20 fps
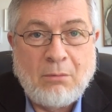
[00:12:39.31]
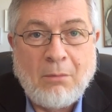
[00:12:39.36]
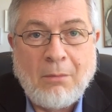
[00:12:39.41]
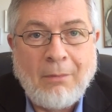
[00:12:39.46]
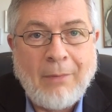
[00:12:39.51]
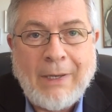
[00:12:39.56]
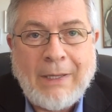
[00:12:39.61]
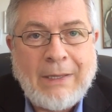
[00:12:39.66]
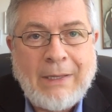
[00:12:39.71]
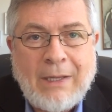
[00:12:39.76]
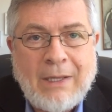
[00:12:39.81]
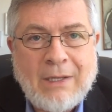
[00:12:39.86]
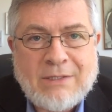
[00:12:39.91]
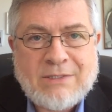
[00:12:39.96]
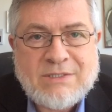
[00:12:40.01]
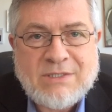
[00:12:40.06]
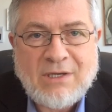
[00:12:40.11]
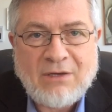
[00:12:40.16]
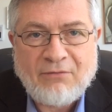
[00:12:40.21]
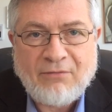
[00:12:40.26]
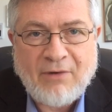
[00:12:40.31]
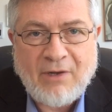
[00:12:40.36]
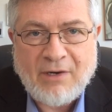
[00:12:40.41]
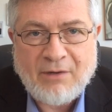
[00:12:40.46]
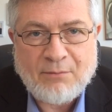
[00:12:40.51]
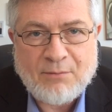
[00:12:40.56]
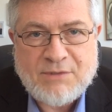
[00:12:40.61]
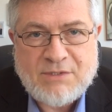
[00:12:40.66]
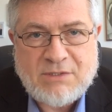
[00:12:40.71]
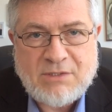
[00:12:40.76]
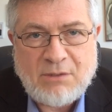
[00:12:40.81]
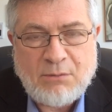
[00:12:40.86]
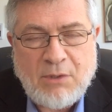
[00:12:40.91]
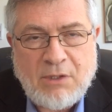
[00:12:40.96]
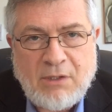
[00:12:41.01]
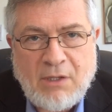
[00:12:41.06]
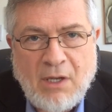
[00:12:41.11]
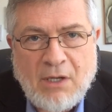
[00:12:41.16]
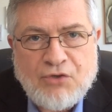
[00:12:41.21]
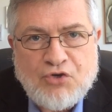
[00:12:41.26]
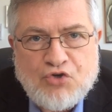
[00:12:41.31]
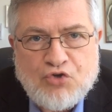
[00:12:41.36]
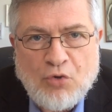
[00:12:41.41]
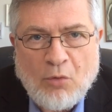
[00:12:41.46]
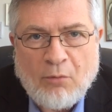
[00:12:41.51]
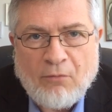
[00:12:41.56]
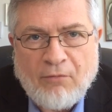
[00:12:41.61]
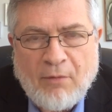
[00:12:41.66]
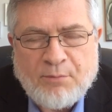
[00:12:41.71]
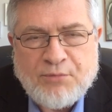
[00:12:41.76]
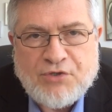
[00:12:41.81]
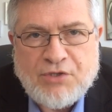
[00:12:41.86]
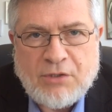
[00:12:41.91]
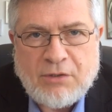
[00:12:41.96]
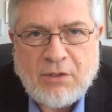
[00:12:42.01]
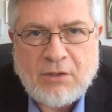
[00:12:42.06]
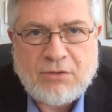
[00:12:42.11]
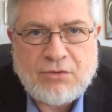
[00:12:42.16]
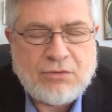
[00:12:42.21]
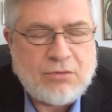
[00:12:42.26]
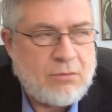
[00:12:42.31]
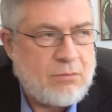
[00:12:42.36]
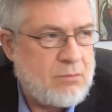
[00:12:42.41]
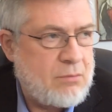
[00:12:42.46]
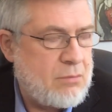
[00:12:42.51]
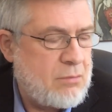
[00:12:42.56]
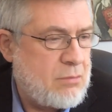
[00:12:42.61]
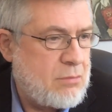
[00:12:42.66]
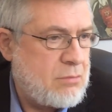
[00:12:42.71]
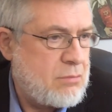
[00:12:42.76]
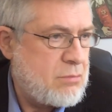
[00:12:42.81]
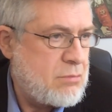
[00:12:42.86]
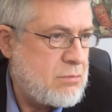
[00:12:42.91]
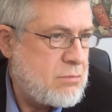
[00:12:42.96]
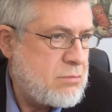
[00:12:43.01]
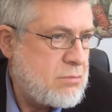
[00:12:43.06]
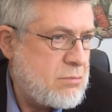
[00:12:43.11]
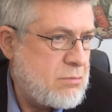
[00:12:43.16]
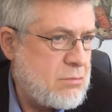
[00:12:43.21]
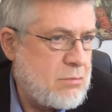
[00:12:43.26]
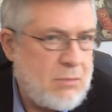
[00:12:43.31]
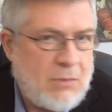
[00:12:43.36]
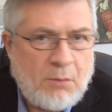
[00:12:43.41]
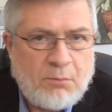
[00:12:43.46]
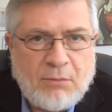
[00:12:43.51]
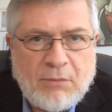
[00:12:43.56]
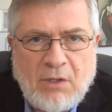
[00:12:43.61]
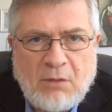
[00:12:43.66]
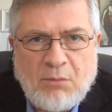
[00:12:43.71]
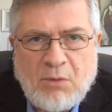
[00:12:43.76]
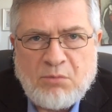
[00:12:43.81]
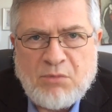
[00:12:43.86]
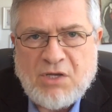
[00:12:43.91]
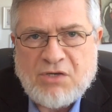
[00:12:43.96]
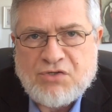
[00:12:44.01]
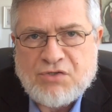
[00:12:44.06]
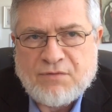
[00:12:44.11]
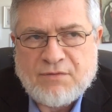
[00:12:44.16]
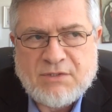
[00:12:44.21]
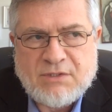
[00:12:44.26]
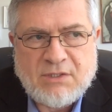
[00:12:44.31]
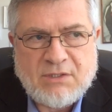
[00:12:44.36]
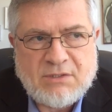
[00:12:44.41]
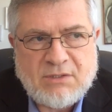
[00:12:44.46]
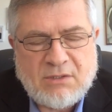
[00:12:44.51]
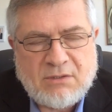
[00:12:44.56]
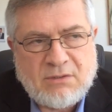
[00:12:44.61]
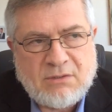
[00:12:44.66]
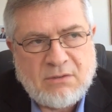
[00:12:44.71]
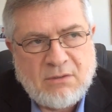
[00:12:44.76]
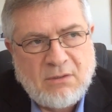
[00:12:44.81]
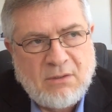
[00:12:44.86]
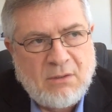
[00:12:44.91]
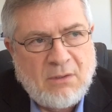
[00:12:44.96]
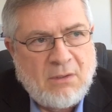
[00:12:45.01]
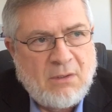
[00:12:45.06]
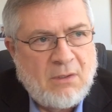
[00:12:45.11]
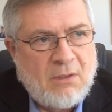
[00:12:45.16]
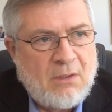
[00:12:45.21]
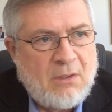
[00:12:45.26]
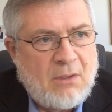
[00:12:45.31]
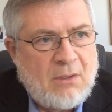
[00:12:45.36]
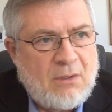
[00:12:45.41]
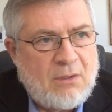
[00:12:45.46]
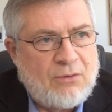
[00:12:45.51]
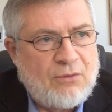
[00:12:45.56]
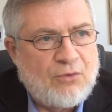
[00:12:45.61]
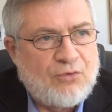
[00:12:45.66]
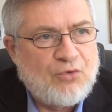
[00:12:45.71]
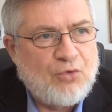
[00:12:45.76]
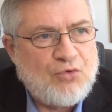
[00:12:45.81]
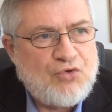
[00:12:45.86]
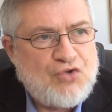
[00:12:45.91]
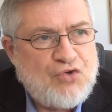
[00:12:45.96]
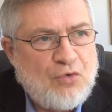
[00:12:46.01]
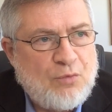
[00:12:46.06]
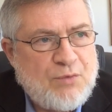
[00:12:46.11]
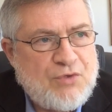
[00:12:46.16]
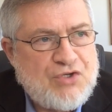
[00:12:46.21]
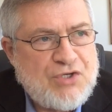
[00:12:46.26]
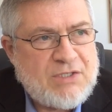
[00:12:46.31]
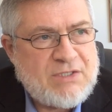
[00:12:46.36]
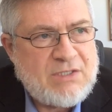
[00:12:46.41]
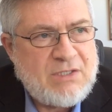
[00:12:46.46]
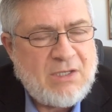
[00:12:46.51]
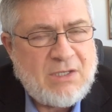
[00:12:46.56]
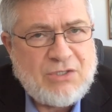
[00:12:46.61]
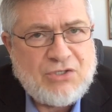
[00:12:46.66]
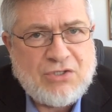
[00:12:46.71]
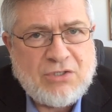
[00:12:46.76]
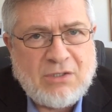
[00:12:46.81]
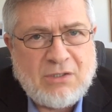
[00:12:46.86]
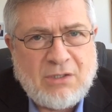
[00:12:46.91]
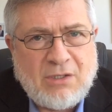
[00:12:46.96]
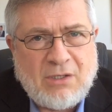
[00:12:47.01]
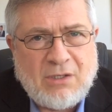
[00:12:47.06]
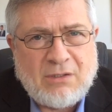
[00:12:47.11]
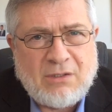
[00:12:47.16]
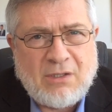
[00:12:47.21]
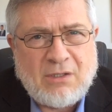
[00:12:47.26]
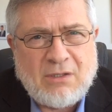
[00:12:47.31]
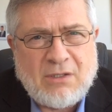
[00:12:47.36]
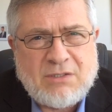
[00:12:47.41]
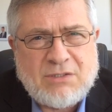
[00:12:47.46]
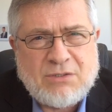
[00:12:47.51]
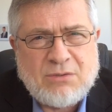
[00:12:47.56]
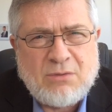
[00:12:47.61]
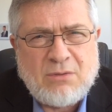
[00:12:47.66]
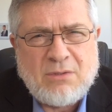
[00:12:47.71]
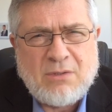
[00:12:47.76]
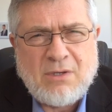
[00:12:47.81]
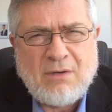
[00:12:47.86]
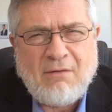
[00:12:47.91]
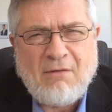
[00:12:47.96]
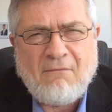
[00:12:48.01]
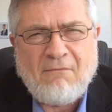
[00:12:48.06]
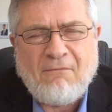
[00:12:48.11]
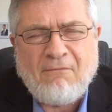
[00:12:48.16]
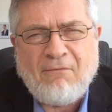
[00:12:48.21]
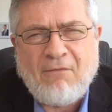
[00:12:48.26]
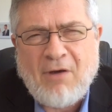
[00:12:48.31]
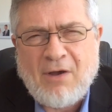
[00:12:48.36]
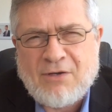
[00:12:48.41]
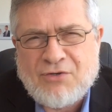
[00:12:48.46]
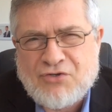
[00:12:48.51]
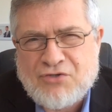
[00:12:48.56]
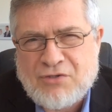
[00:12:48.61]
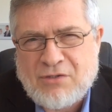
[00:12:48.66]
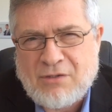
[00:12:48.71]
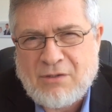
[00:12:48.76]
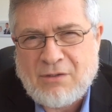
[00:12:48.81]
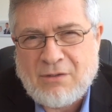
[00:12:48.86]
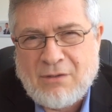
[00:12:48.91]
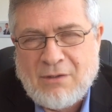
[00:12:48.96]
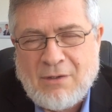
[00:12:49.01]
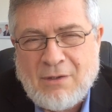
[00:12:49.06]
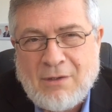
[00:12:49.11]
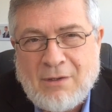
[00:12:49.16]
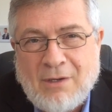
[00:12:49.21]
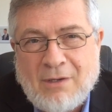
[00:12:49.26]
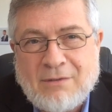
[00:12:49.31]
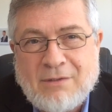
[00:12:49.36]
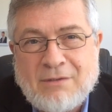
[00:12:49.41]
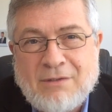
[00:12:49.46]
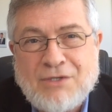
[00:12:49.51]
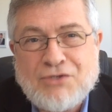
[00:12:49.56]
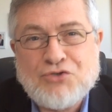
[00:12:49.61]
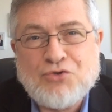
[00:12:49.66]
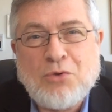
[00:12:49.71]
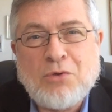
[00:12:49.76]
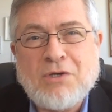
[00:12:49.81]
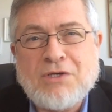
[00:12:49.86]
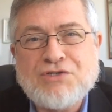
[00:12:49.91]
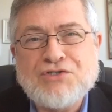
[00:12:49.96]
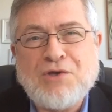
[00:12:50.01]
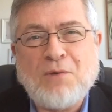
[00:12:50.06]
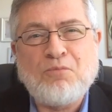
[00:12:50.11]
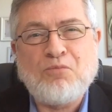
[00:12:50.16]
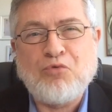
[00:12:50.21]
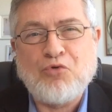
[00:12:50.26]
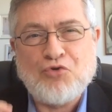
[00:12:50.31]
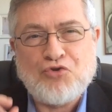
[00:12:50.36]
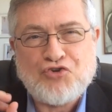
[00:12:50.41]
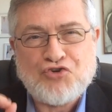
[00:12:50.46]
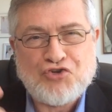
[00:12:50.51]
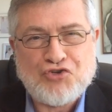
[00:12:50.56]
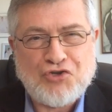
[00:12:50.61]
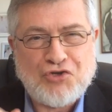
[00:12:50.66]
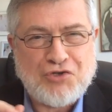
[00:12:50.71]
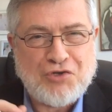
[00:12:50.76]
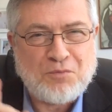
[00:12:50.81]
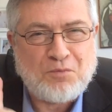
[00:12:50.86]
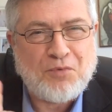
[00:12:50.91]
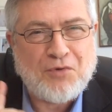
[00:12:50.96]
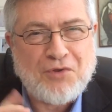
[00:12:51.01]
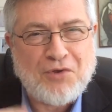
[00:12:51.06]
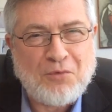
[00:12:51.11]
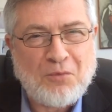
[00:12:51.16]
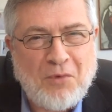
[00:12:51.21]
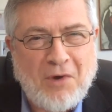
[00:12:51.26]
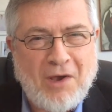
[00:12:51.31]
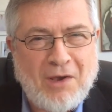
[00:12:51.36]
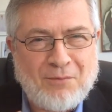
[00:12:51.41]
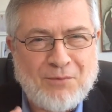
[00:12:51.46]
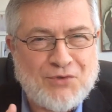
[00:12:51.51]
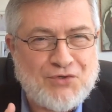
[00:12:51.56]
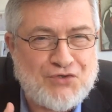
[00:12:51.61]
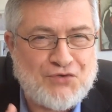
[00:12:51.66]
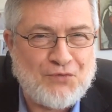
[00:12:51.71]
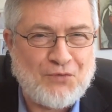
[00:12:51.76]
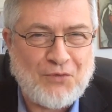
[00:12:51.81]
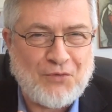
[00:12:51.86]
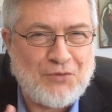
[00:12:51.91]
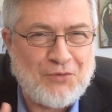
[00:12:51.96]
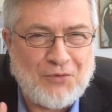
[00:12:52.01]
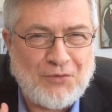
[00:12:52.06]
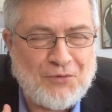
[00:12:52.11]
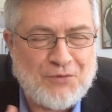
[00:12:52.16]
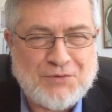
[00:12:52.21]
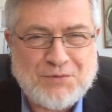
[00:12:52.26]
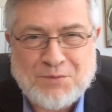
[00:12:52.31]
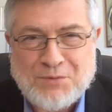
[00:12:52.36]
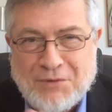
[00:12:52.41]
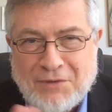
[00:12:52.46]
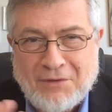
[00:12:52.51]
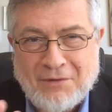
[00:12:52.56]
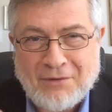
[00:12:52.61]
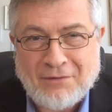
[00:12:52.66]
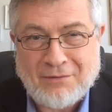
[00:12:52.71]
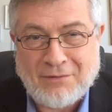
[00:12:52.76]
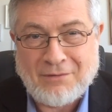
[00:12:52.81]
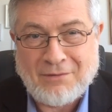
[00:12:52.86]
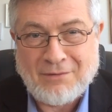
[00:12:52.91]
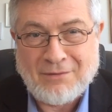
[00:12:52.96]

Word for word: Мы не разговариваем с ними ни о чем, вообще ни о чем. Нам, нам им нечего сказать. Но то, с чем мы сейчас начали, это настолько важно. Это настолько запущено и непонимаемо сегодня людьми.